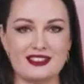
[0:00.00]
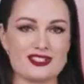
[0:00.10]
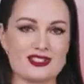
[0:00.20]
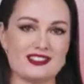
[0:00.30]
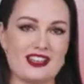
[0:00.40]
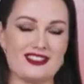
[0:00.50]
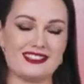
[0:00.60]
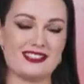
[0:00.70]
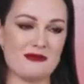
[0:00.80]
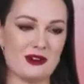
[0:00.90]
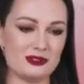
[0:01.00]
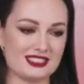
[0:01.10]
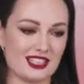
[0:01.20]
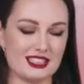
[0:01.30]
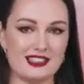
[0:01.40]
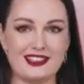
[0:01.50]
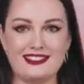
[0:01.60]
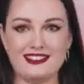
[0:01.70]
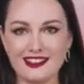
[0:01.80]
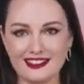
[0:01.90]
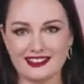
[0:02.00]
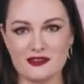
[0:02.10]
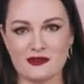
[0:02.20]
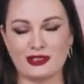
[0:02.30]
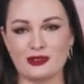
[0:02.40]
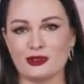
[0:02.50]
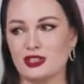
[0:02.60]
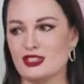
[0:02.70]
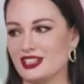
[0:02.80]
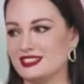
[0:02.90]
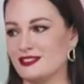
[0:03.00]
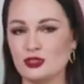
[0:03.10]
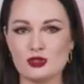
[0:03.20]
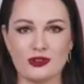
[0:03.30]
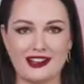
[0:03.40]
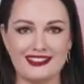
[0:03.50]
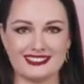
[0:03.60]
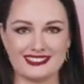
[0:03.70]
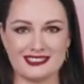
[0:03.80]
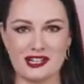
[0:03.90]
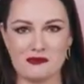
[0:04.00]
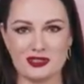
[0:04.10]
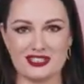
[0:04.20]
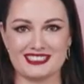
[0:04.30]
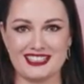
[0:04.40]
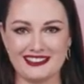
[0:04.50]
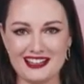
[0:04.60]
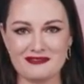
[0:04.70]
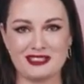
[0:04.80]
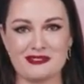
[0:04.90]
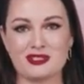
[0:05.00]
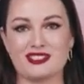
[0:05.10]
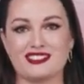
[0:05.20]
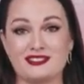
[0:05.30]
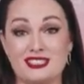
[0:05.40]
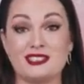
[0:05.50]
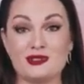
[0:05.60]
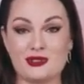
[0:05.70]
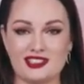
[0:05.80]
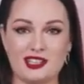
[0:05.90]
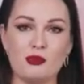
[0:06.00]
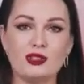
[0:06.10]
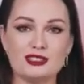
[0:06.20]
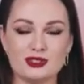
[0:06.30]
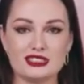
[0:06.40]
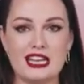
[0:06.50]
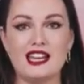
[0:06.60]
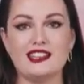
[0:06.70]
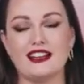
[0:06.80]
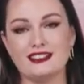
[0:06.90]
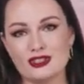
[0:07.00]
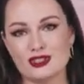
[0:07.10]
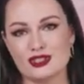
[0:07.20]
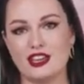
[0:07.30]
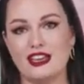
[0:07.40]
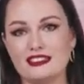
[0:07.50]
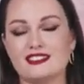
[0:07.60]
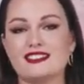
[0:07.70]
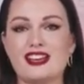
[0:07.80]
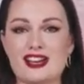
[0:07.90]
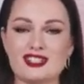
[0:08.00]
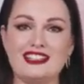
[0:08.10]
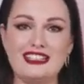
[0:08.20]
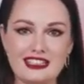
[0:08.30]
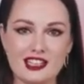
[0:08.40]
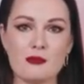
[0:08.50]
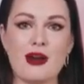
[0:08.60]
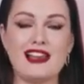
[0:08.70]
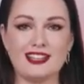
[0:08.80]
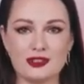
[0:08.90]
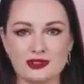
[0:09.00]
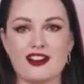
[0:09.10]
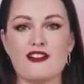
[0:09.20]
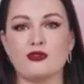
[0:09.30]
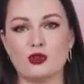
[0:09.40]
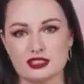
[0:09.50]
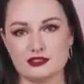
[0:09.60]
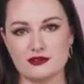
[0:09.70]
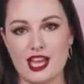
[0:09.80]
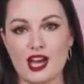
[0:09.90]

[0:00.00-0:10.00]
Даже, наверное, не могу не сказать та линейка, которую я часто вижу у коллег на рабочих столах, потому что все тоже ей пользуются. И, конечно же, это наша линия молекула Force.